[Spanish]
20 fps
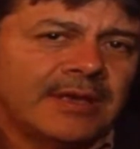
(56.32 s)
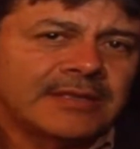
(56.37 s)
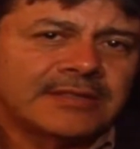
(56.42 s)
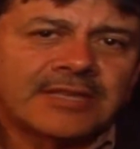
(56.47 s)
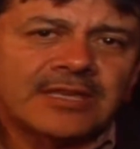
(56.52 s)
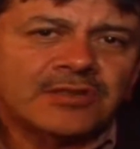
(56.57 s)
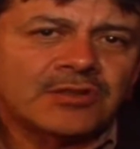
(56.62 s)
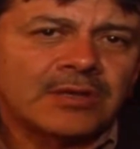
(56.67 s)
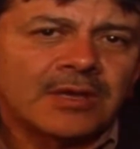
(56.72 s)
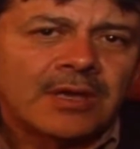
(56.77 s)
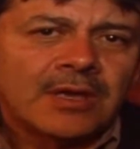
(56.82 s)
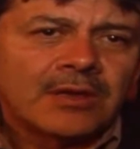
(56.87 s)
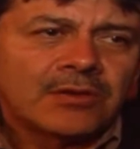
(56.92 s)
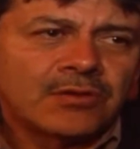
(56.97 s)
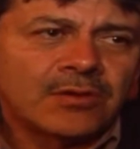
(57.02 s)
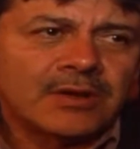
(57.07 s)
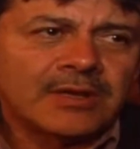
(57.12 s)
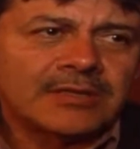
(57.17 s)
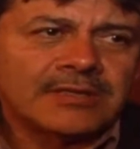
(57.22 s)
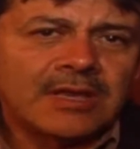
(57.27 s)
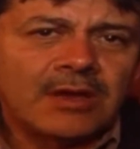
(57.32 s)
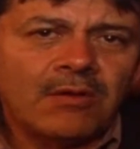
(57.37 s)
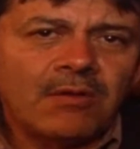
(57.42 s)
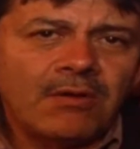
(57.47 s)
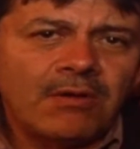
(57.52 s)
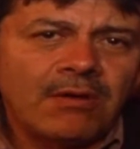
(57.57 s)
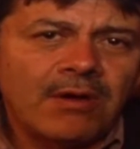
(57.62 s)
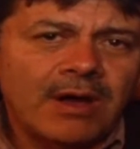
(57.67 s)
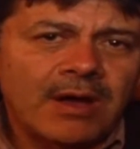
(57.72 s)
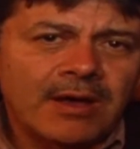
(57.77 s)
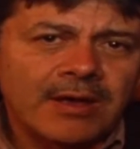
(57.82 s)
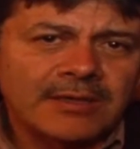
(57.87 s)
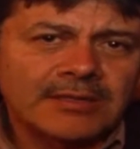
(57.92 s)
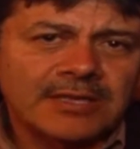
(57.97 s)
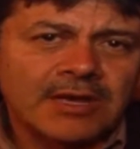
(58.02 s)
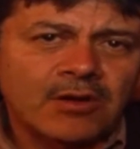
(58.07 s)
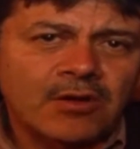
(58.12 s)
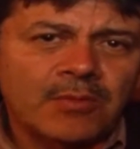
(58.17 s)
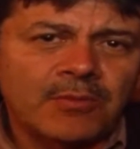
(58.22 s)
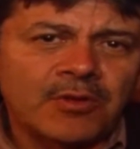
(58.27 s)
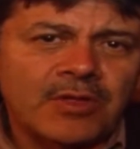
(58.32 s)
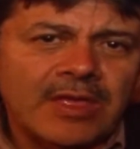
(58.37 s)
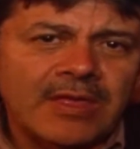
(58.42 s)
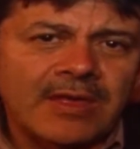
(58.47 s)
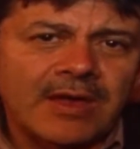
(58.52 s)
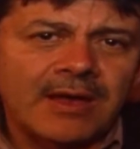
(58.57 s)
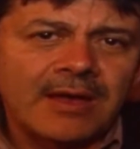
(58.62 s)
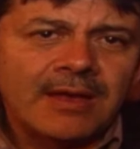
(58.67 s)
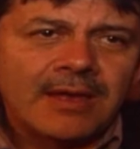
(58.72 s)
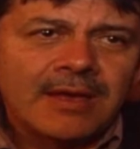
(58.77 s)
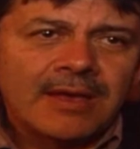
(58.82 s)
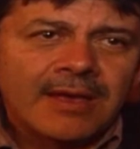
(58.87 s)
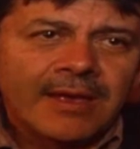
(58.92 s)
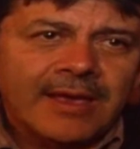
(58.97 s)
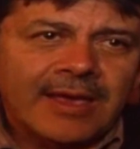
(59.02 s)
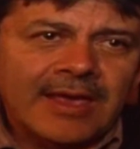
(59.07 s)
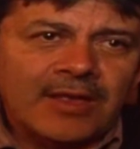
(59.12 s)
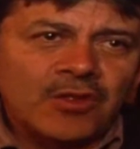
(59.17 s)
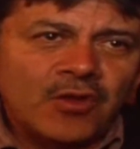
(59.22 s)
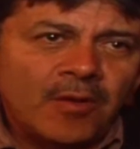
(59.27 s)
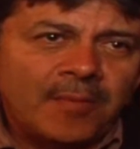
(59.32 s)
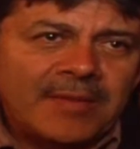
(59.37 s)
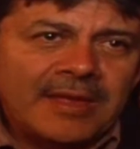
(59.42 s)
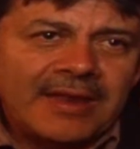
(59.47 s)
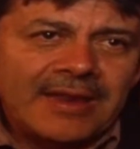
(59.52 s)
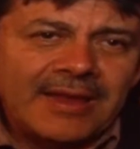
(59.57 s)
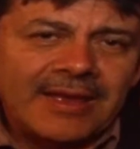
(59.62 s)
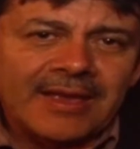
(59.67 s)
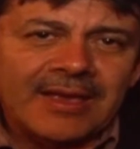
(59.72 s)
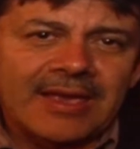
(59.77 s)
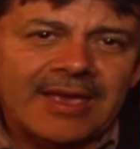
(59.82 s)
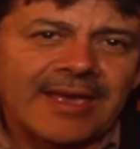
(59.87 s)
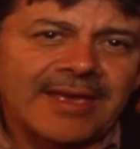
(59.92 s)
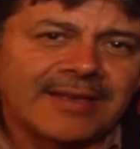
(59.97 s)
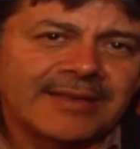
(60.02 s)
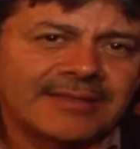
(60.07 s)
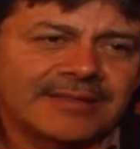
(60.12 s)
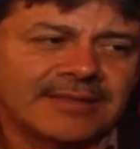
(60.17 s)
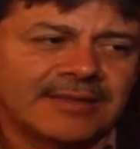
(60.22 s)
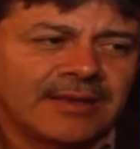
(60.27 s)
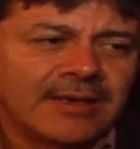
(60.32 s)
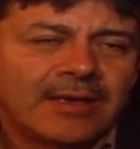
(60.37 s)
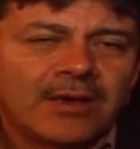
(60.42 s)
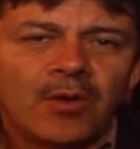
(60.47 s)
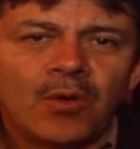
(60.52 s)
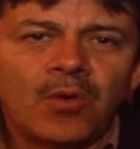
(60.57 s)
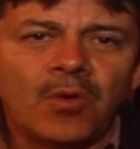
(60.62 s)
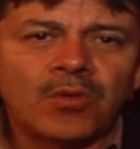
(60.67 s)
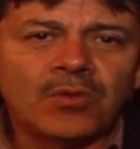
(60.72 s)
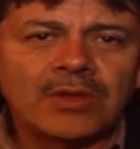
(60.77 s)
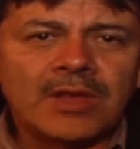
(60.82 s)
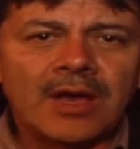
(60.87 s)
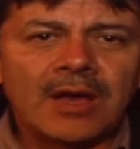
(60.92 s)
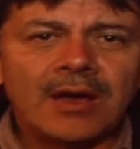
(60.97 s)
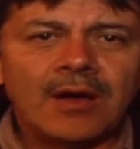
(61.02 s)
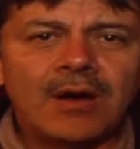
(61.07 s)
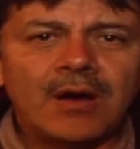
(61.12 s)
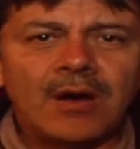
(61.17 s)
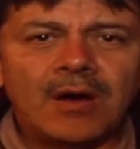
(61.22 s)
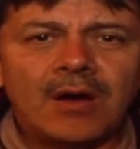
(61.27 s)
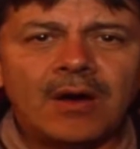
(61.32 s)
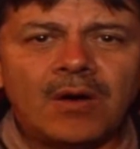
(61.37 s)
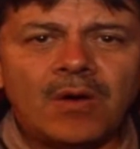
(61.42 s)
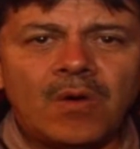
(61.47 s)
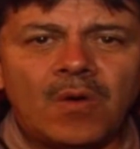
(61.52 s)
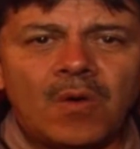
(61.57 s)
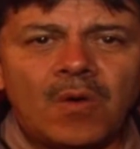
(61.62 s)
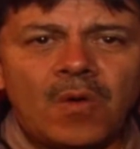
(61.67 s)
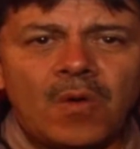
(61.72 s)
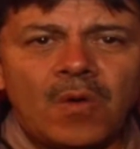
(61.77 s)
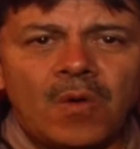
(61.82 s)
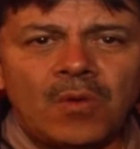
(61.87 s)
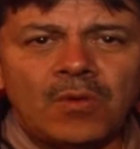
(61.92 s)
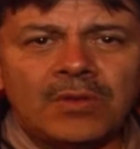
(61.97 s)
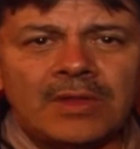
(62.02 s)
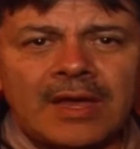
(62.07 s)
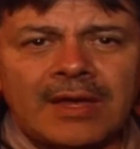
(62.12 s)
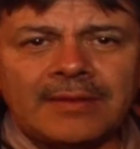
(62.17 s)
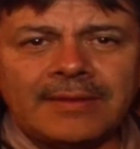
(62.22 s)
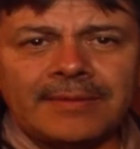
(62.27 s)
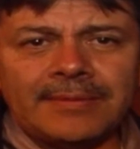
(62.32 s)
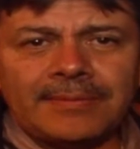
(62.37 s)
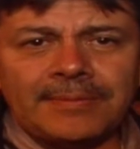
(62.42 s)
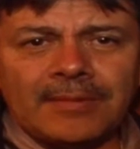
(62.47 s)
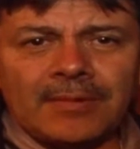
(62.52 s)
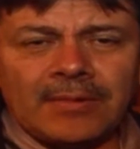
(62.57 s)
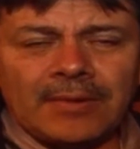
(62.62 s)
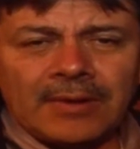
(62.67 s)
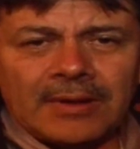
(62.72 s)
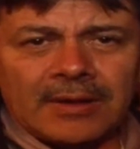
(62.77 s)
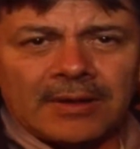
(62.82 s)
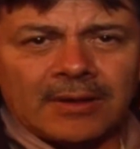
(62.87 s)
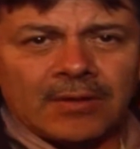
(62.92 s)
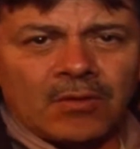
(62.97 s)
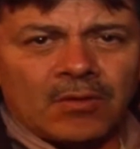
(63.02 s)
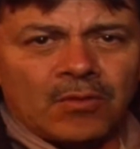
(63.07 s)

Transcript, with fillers: este es, yo les digo a esta comunidad que no miren que es una, una, eh,